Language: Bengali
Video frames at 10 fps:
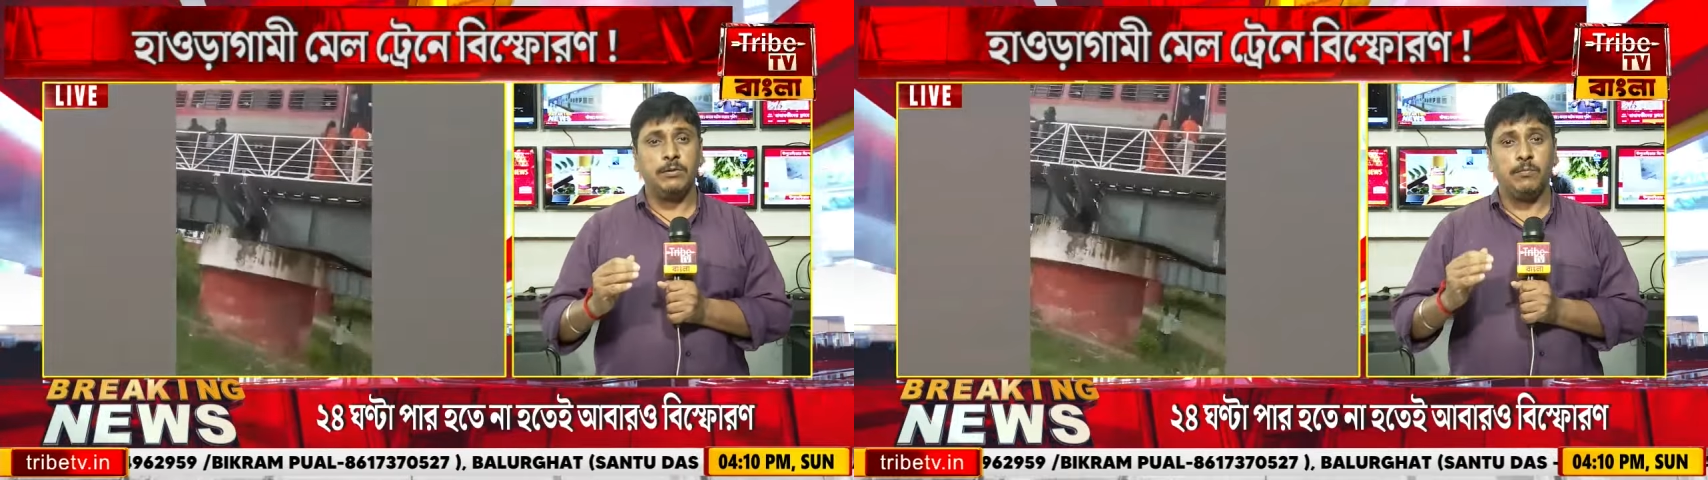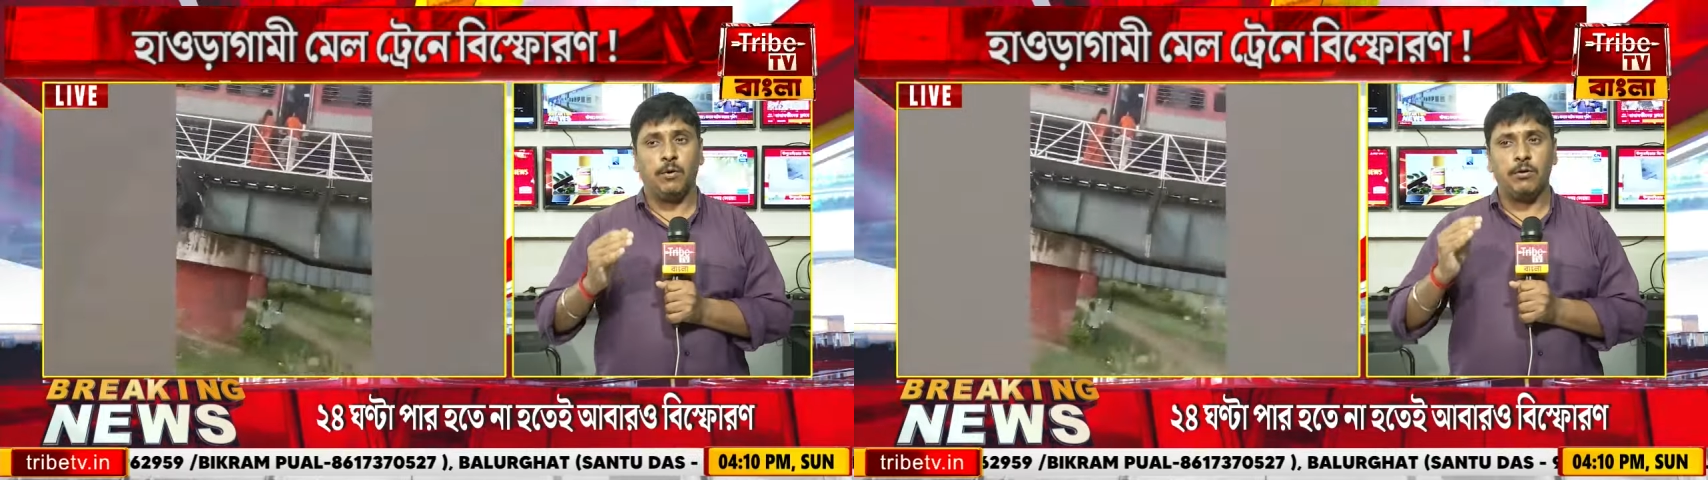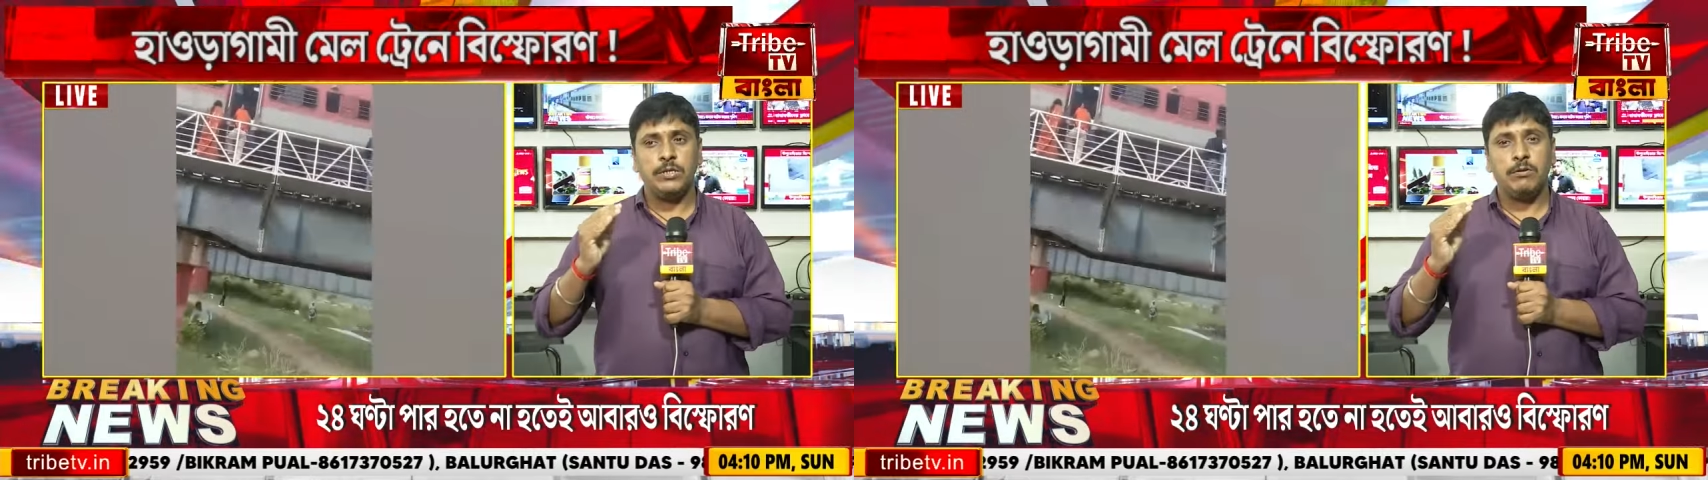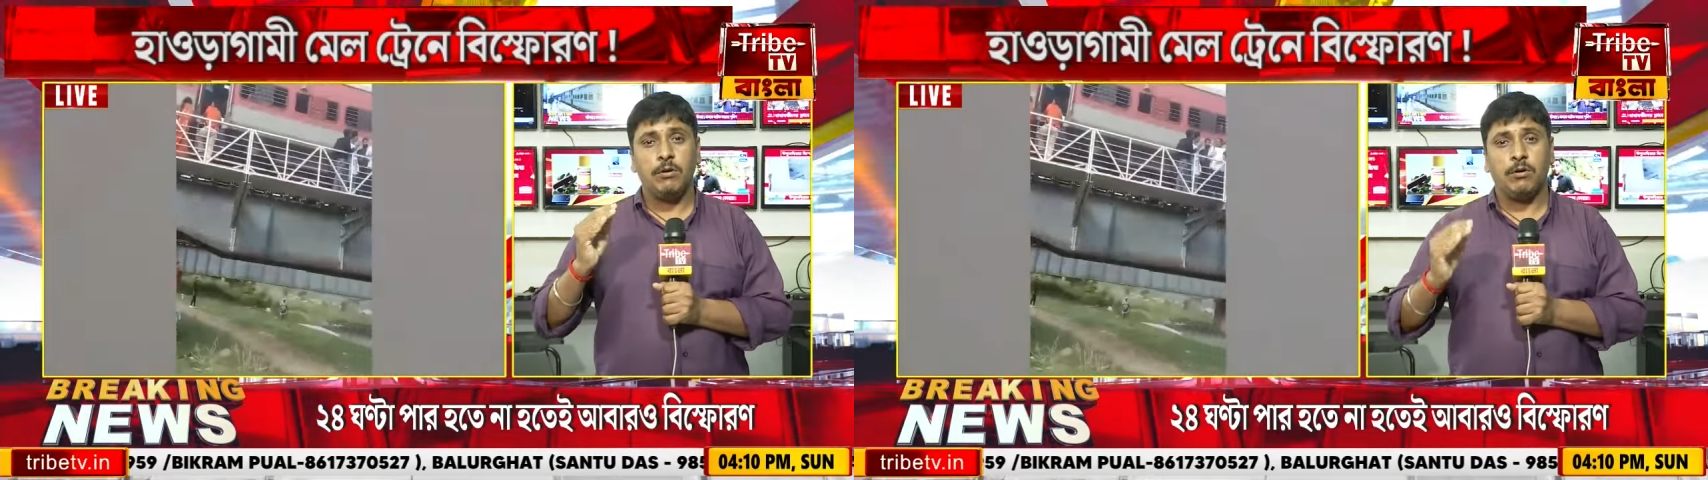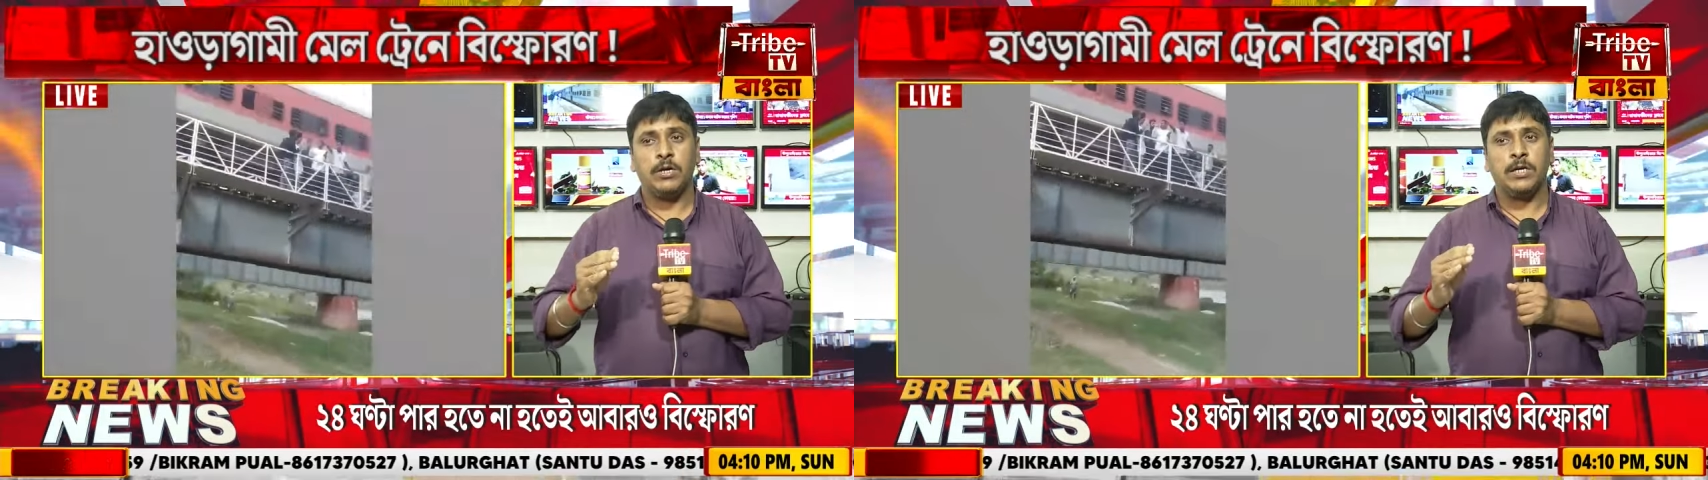কিন্তু বড়
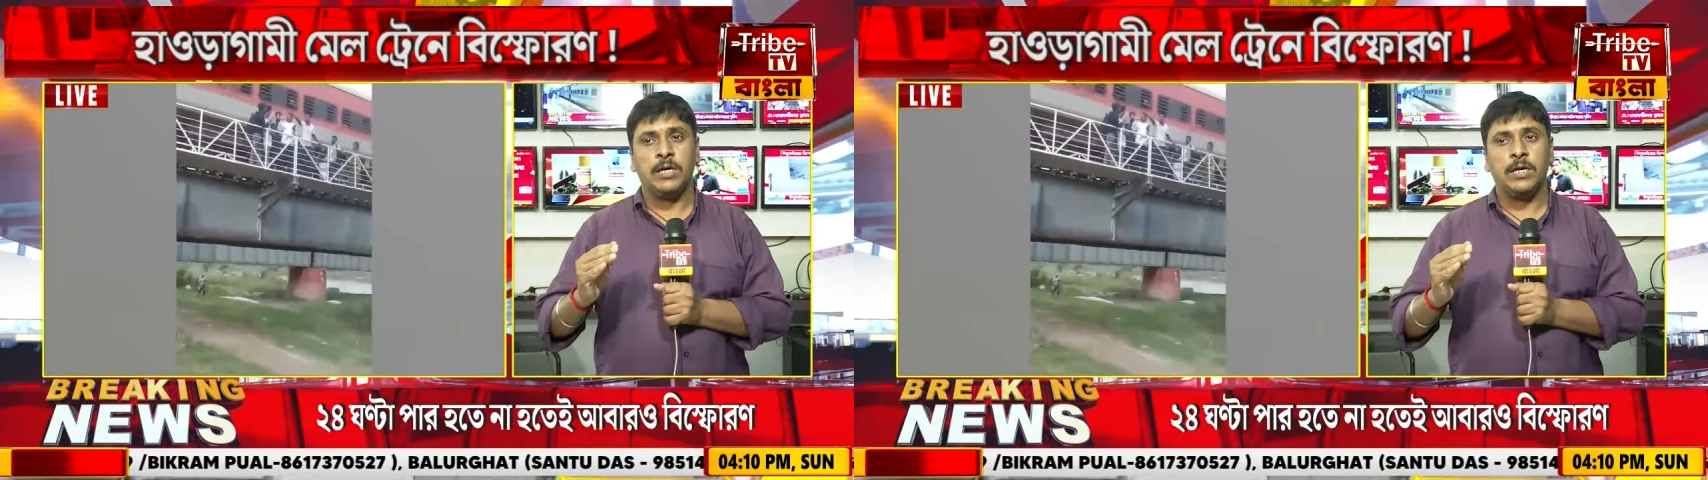যেগুলো ঘটে